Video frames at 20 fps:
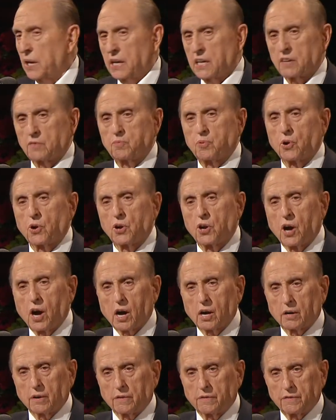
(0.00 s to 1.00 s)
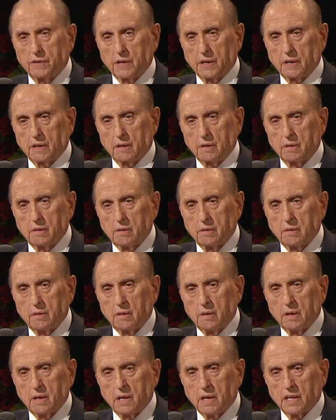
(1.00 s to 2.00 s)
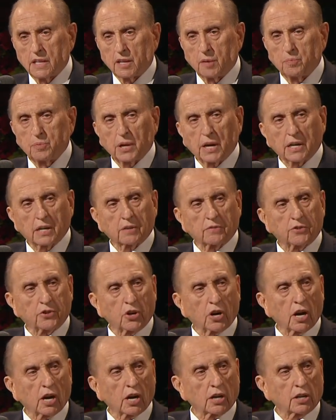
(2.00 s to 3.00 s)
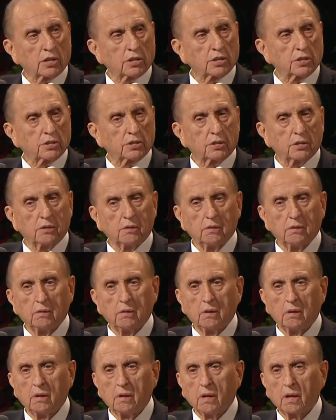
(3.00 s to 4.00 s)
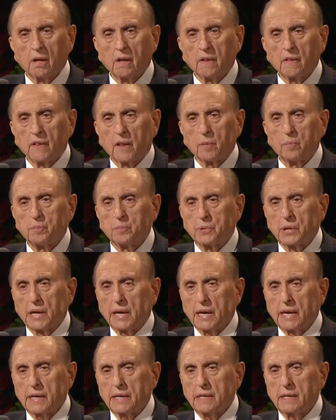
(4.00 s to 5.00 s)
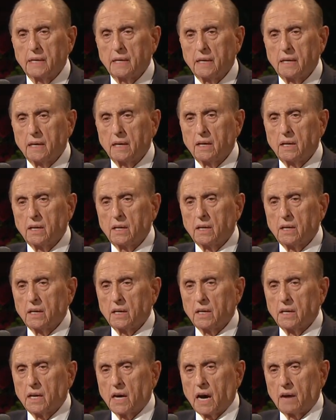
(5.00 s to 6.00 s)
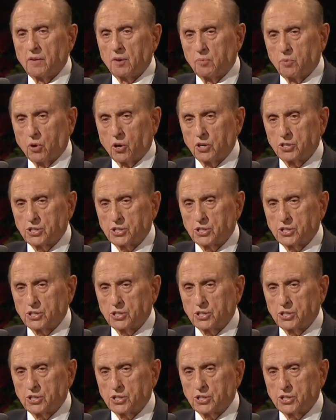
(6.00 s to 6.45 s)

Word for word: 就有纵情任性的瘟疫、色情的瘟疫、毒品的